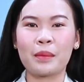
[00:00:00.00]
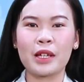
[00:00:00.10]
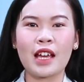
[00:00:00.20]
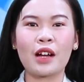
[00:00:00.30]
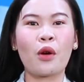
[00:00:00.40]
กับ
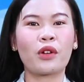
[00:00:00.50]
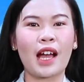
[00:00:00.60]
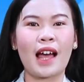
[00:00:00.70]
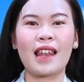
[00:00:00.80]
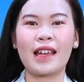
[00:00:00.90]
รายงานของ
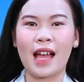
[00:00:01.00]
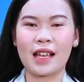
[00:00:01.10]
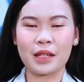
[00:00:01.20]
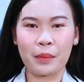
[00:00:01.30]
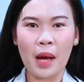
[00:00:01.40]
การราย
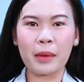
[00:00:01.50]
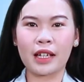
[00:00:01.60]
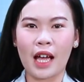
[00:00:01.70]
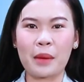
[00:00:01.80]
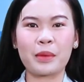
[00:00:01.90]
งานสภาพ
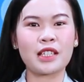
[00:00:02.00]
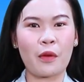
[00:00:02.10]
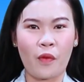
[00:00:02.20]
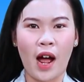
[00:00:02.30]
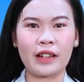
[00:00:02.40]
อากาศประ
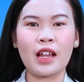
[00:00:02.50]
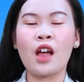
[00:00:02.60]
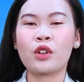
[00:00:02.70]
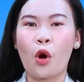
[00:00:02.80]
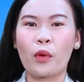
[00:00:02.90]
จำวัน
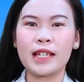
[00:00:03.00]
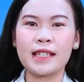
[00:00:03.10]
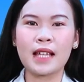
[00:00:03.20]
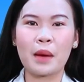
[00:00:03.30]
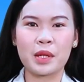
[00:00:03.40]
ของวัน
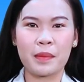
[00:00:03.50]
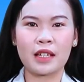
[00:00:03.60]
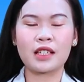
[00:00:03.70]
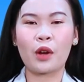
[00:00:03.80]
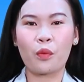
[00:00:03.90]
ที่
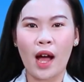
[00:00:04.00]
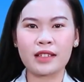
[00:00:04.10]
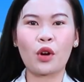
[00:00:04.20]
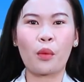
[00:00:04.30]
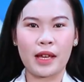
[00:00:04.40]
31 ธัน
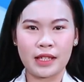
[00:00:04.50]
วาคม